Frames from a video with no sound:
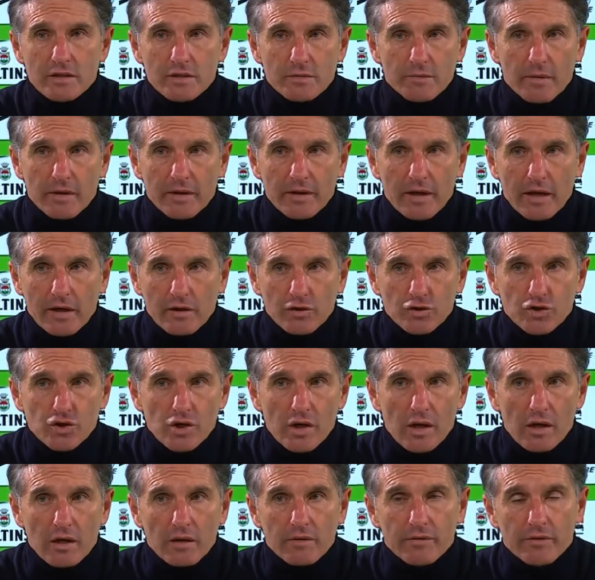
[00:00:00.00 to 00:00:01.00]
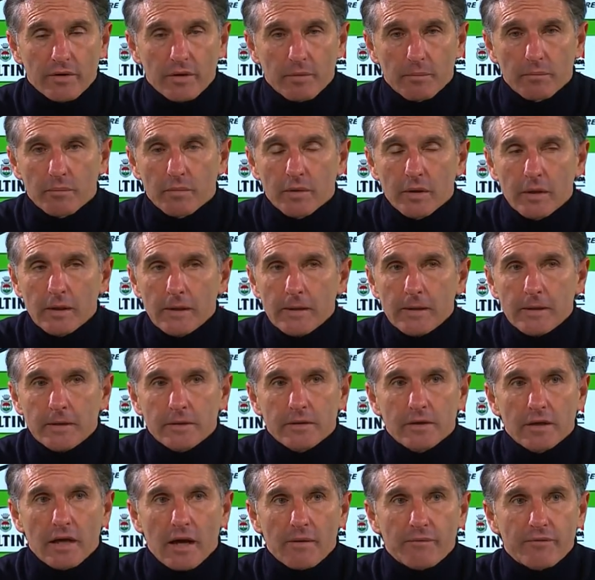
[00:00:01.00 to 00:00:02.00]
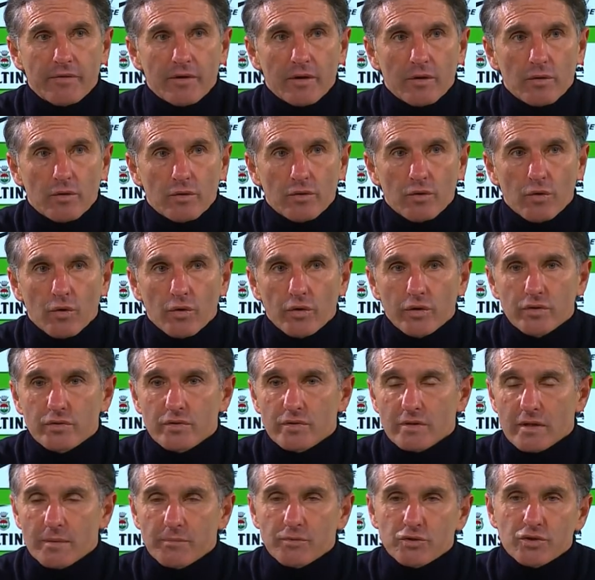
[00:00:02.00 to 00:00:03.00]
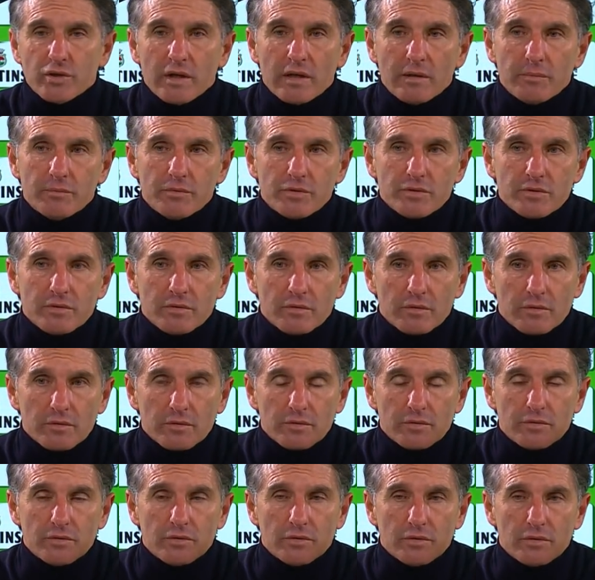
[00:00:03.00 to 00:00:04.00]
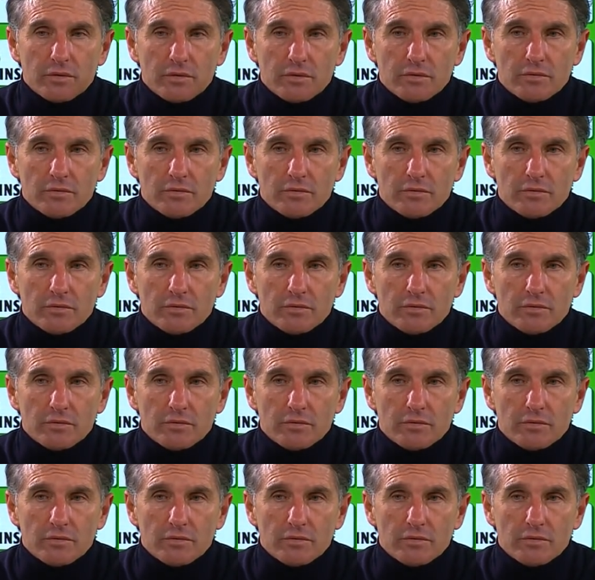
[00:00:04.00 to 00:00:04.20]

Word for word: Äh, es war ein Nackenschlag. Wir haben die Abwehr auch neu zusammenstellen müssen und